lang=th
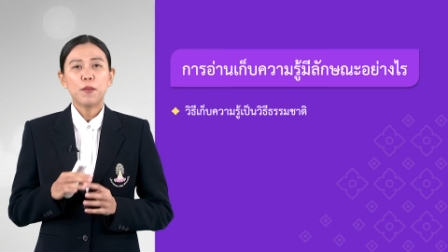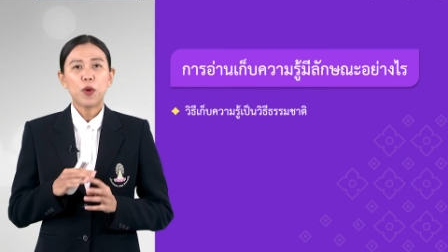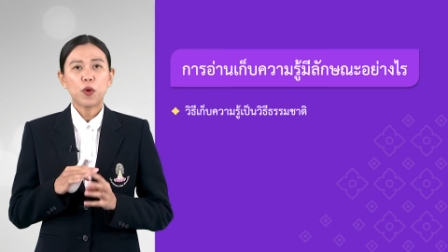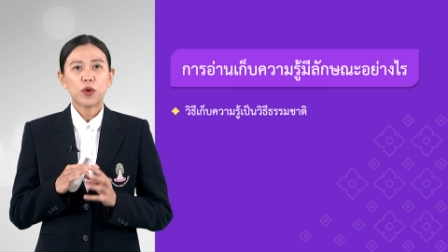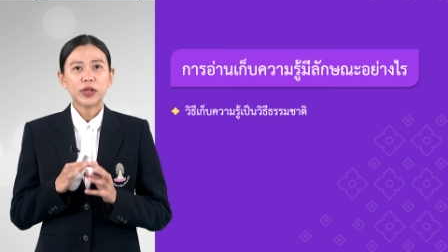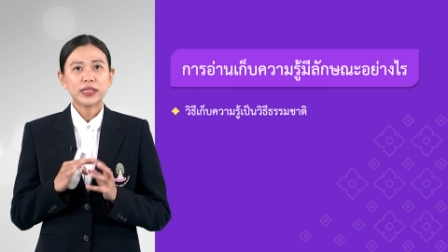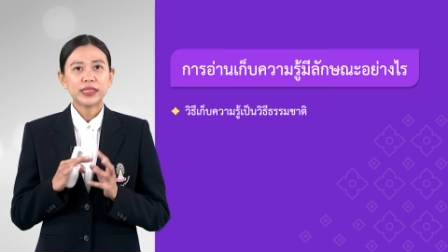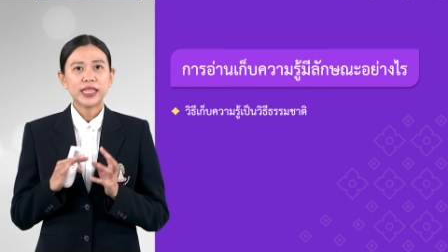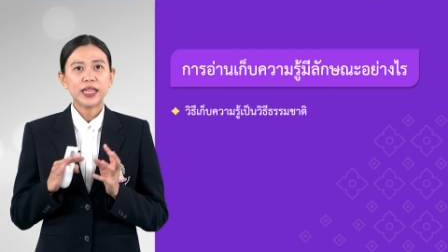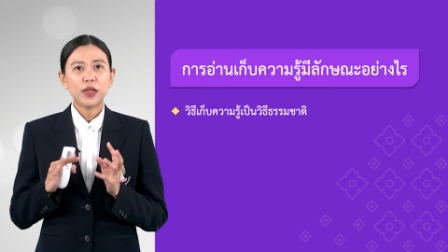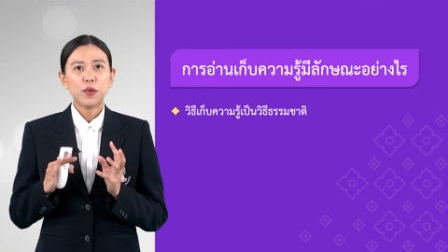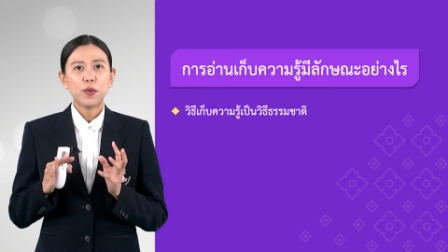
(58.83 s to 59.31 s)
ป
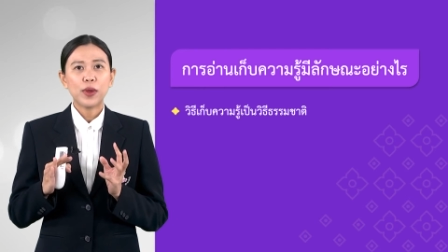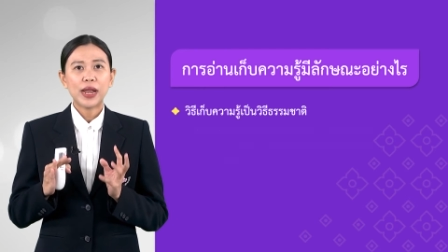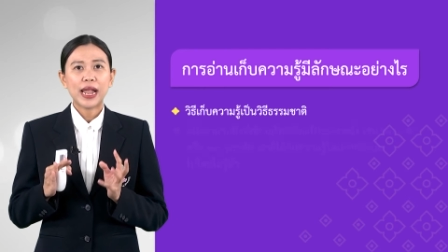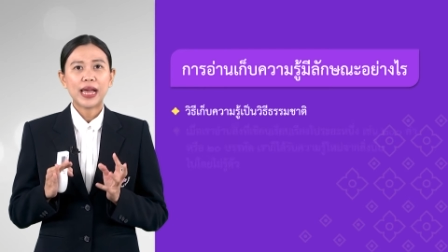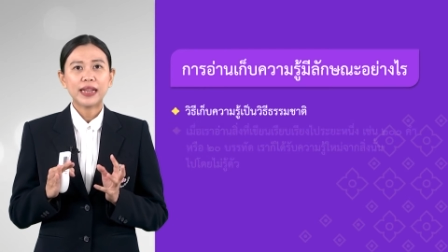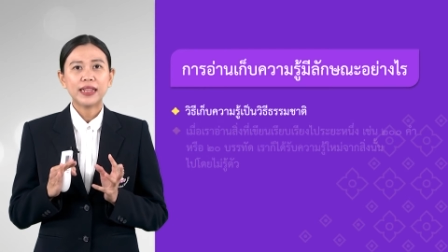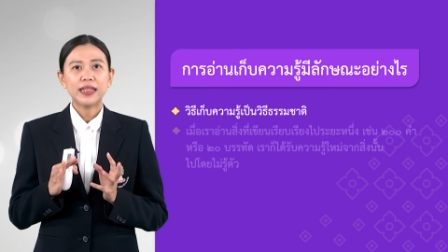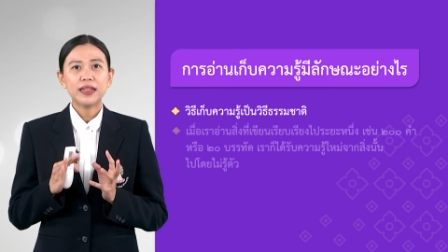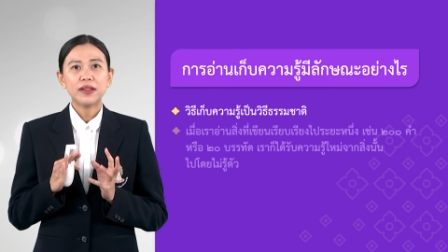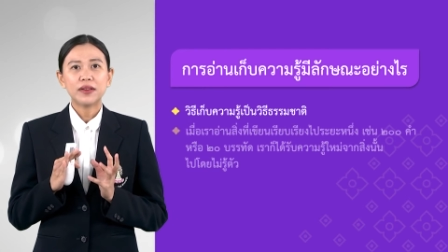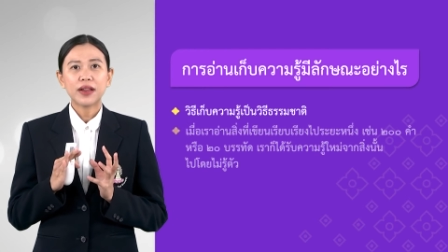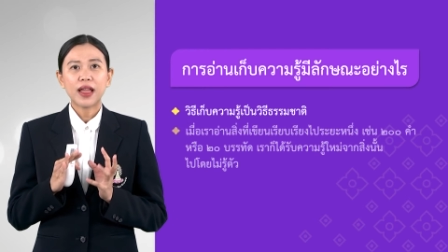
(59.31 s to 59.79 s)
กติเว
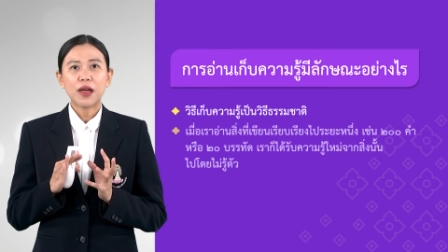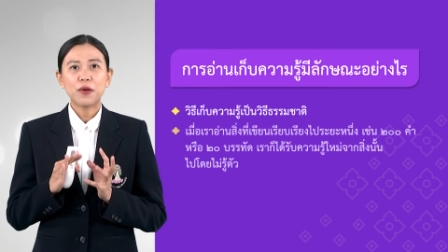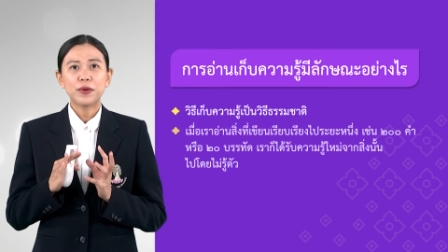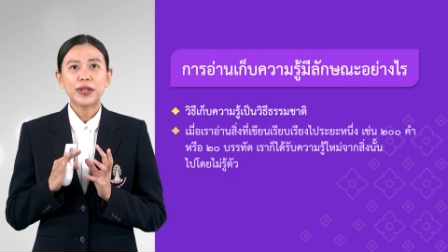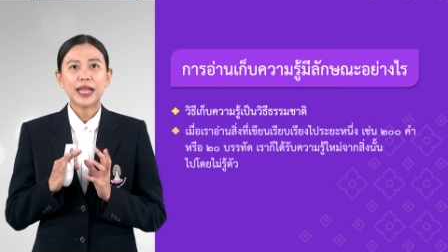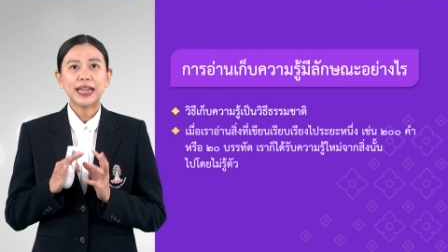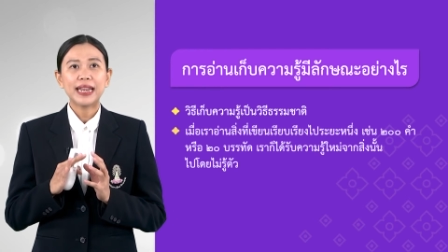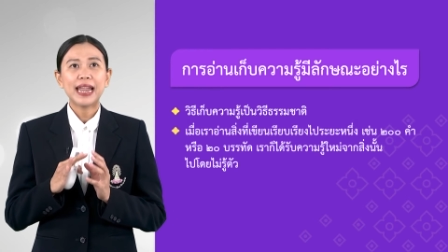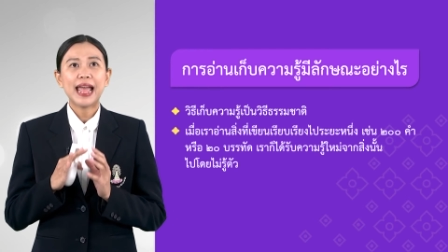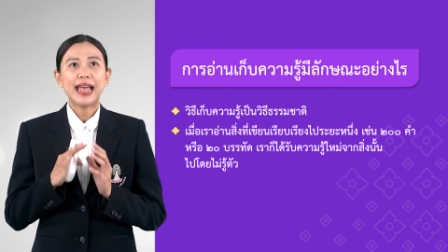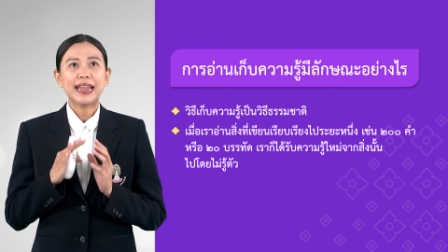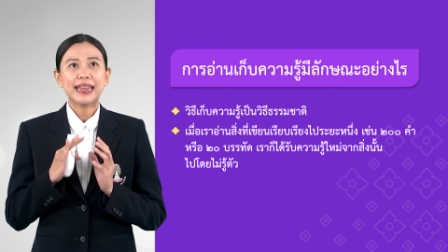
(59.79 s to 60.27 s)
ลาที่เรา
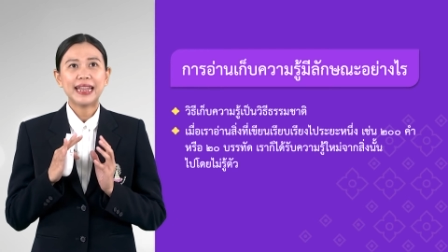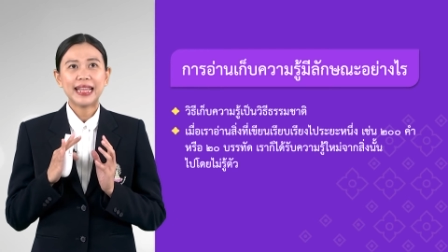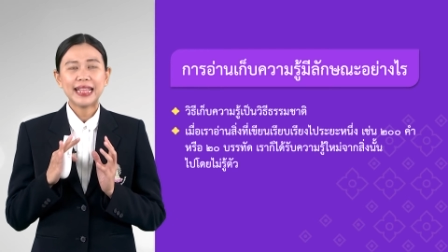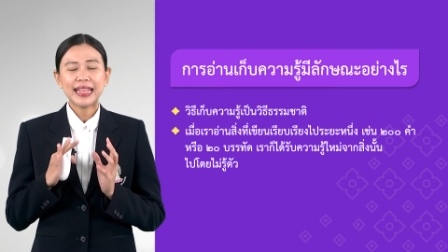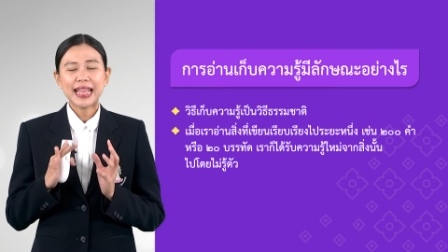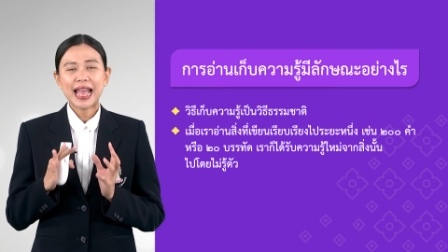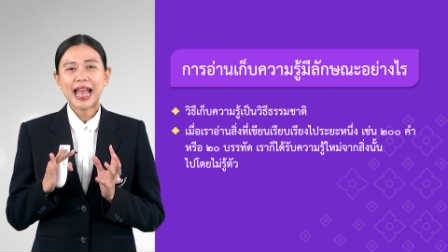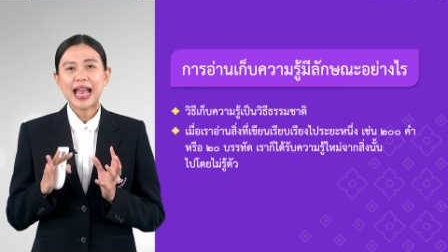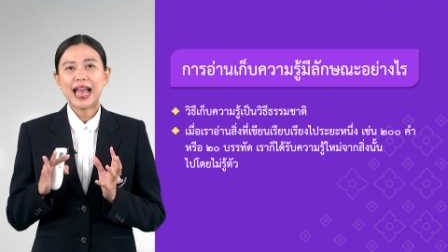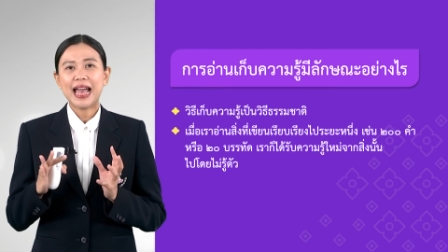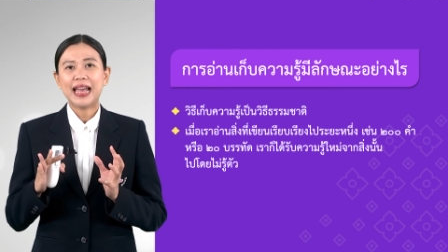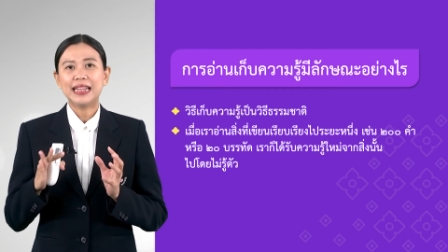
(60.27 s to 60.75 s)
นั้นได้
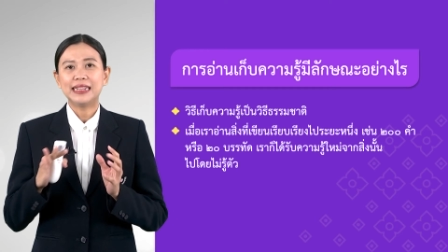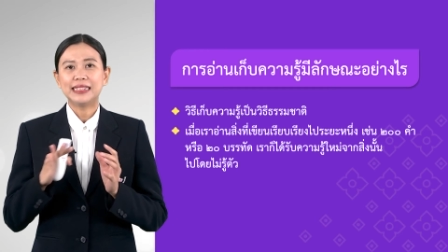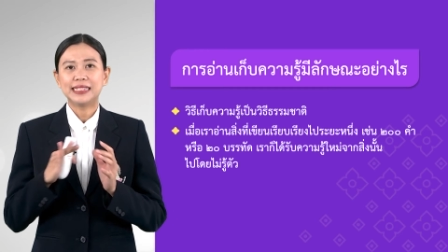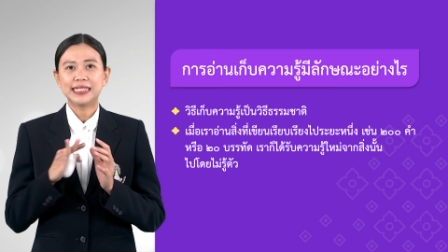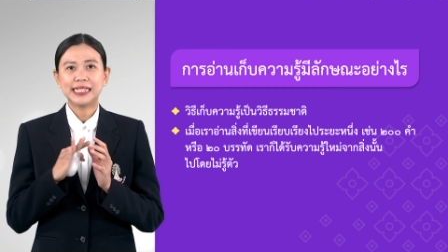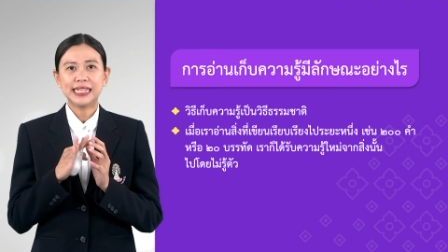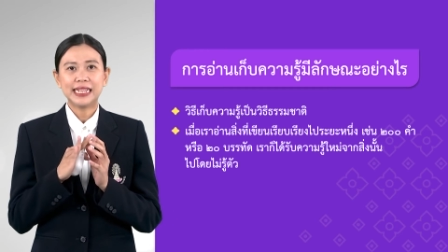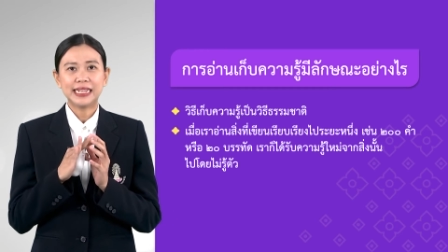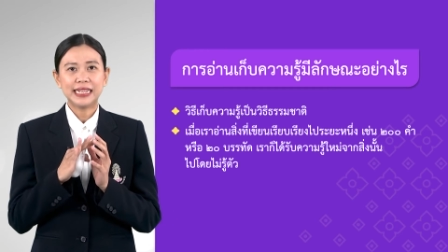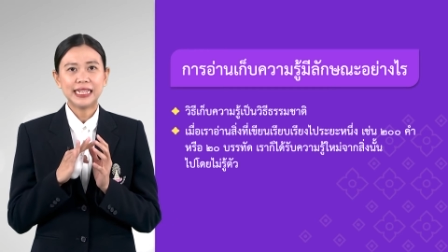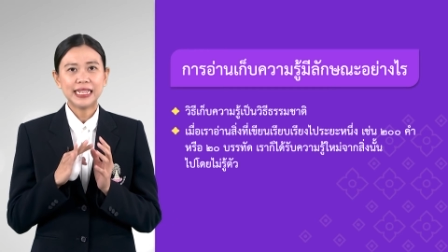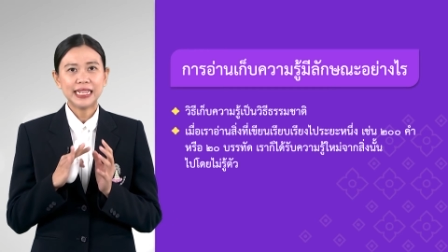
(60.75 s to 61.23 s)
อ่าน
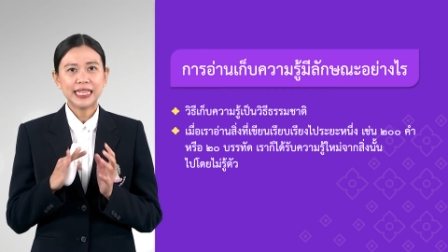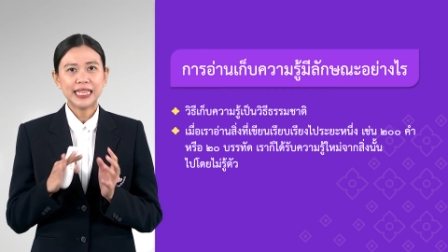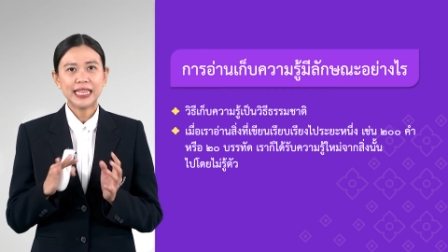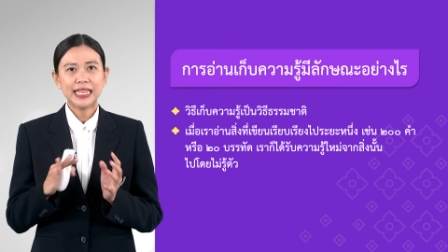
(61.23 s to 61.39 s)
สิ่งที่